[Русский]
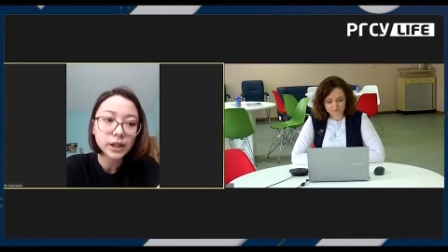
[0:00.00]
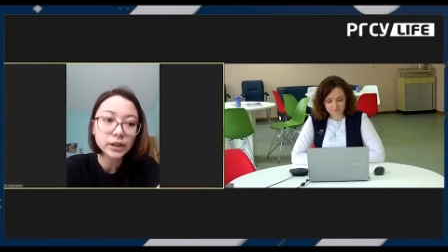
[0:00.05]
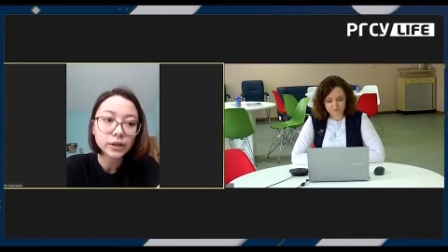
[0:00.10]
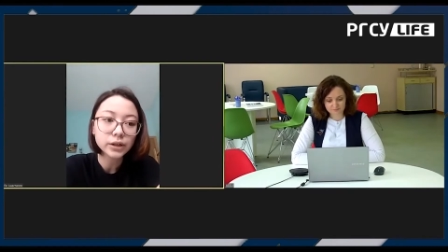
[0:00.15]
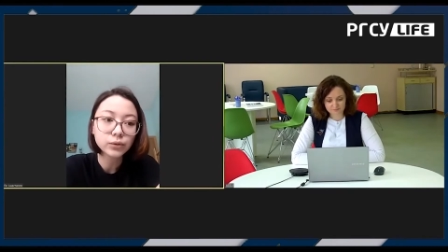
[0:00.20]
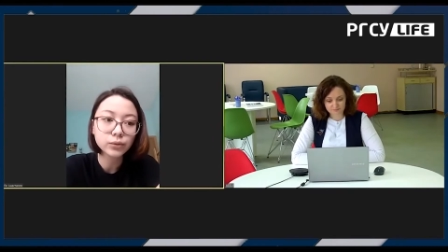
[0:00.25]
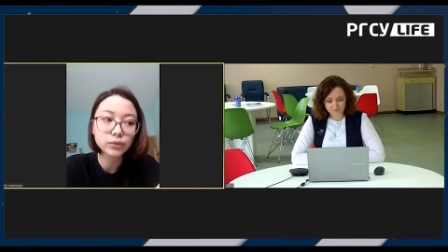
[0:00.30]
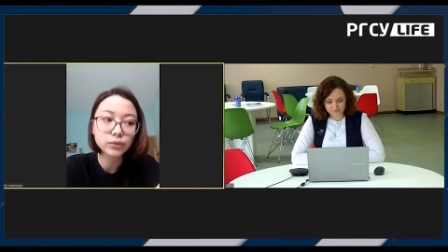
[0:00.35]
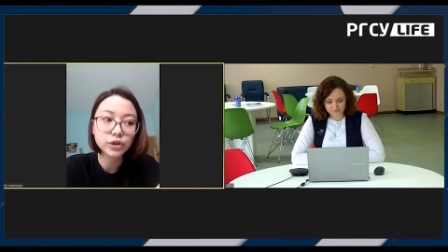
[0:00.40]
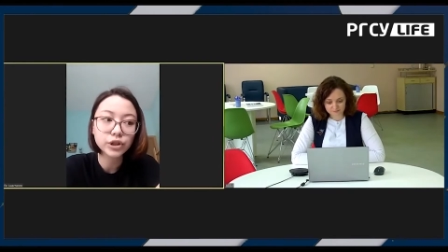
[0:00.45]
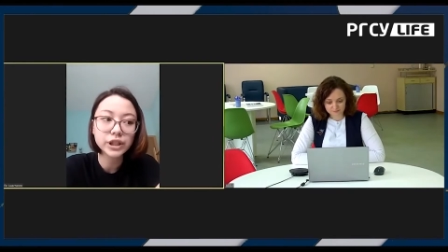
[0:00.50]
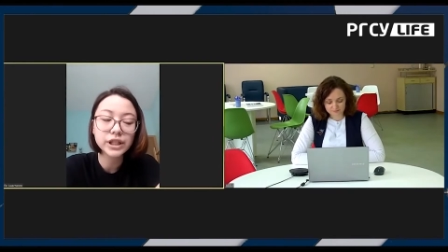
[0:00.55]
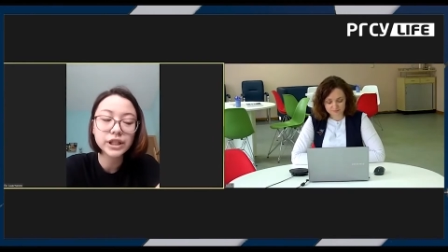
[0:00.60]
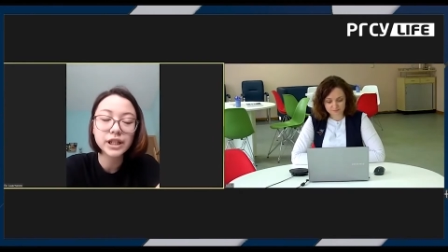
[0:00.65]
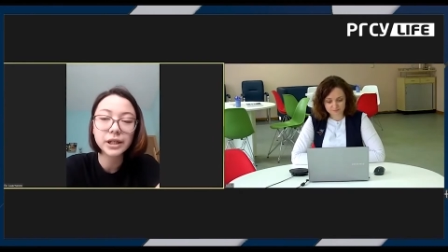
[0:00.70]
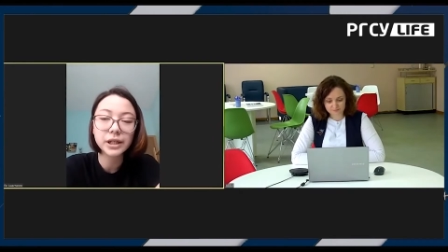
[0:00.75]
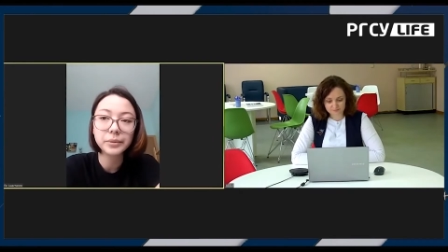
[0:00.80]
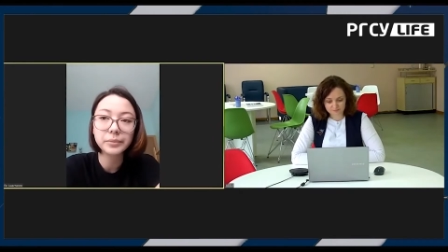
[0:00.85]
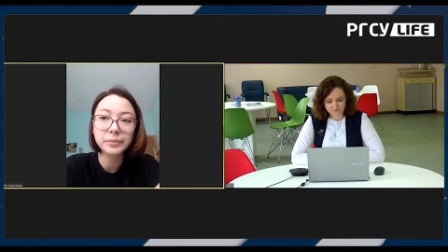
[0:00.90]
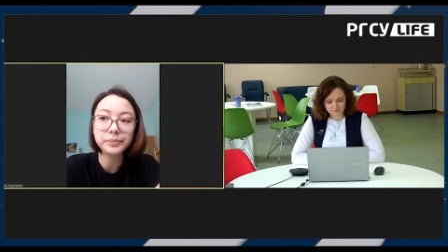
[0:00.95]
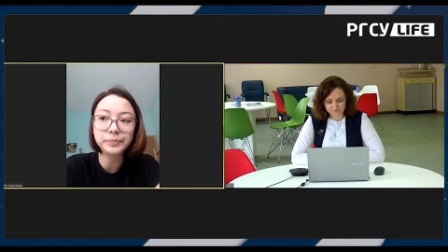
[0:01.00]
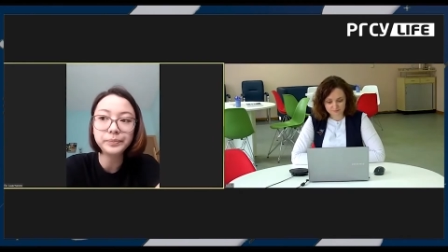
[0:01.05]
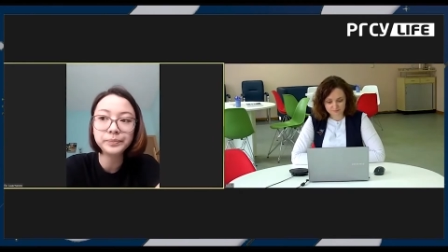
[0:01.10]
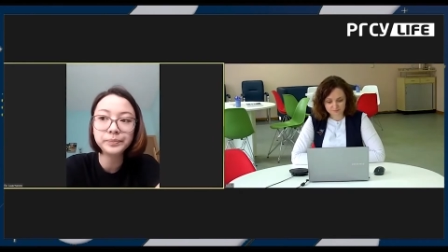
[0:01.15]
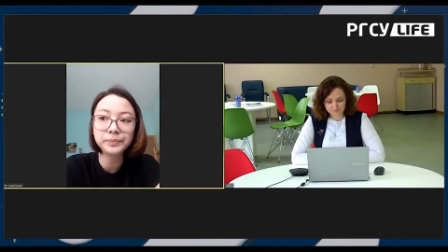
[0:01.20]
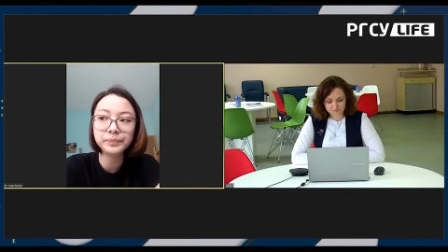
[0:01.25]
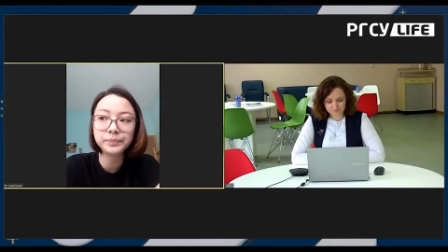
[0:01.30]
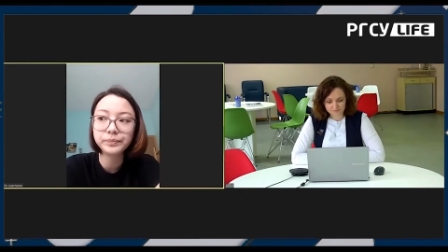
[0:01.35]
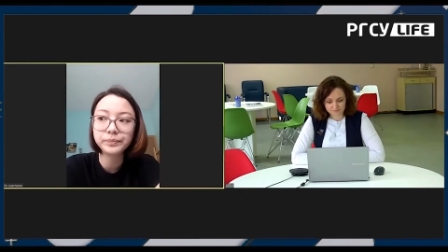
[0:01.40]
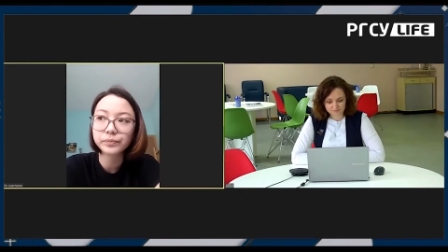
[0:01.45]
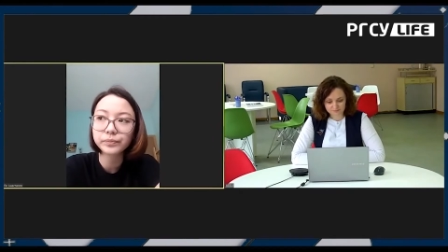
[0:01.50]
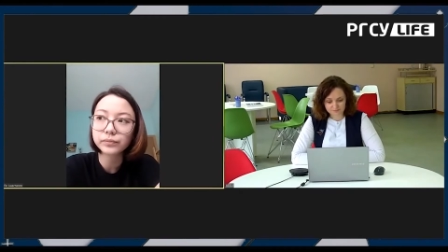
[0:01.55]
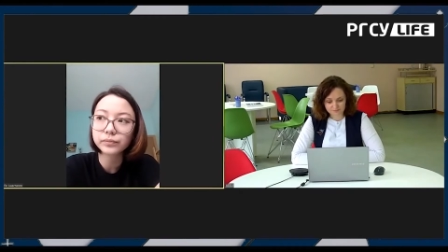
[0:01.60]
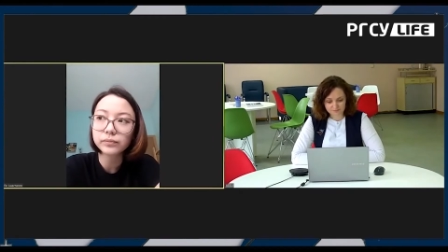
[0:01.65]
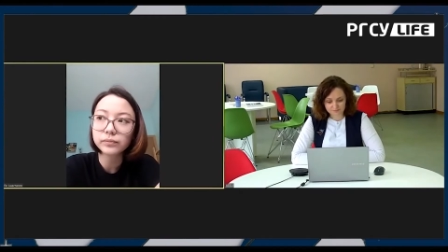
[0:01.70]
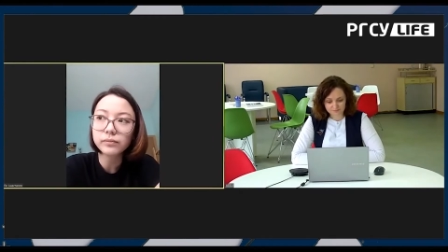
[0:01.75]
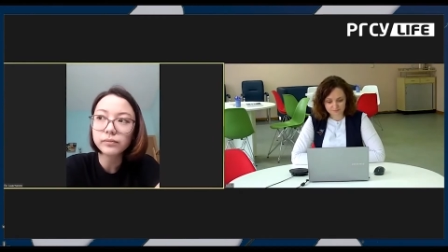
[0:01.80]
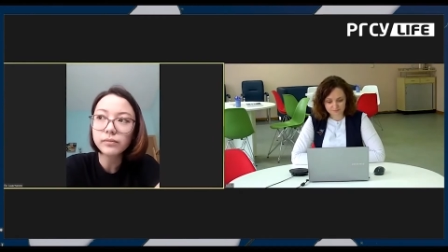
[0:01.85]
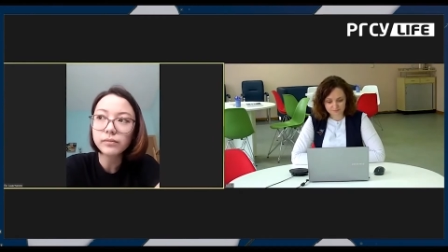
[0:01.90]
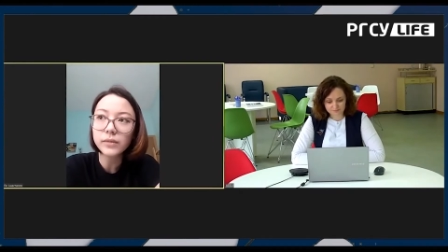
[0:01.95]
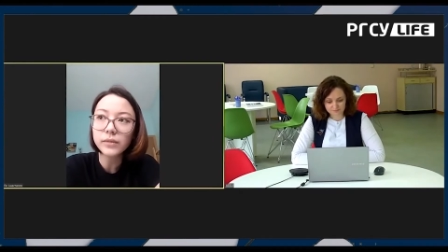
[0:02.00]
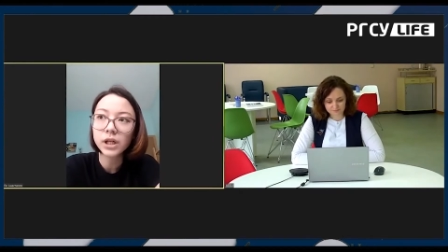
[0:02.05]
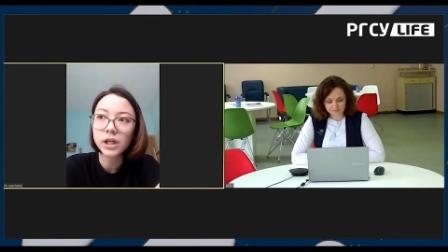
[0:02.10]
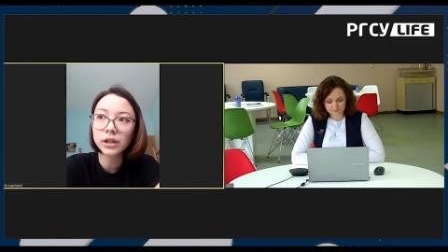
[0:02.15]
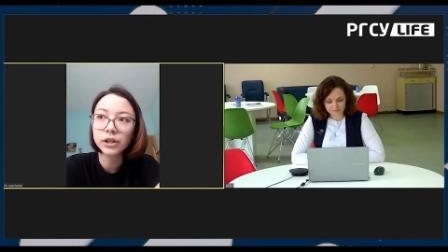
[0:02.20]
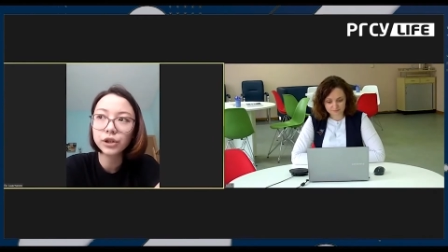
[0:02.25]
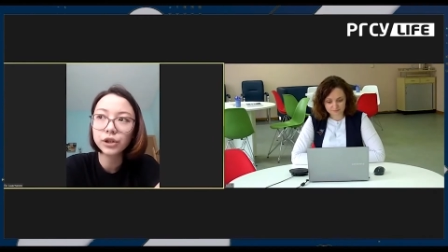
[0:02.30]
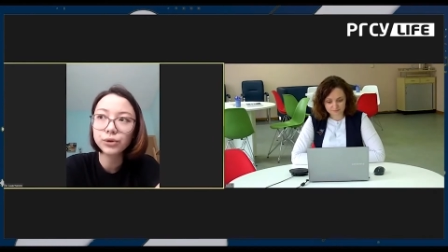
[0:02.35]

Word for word: ну, жители. И